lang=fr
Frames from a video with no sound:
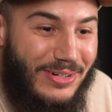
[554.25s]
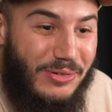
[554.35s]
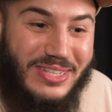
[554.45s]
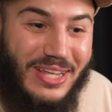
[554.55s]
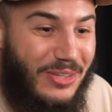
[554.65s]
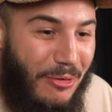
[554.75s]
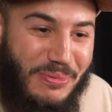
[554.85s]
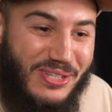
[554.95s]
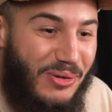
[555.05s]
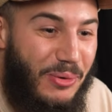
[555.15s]
Le stand-up,
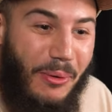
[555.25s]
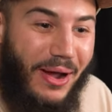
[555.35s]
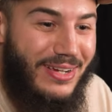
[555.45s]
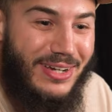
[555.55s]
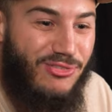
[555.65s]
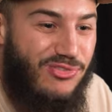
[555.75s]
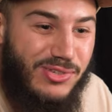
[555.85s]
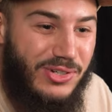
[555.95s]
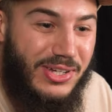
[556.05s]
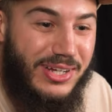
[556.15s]
ils en ont rien à
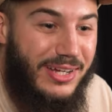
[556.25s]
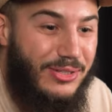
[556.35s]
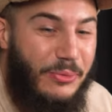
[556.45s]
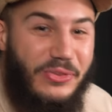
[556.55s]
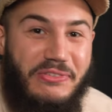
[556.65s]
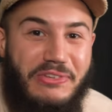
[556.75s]
foutre. Il y en a un, il demande des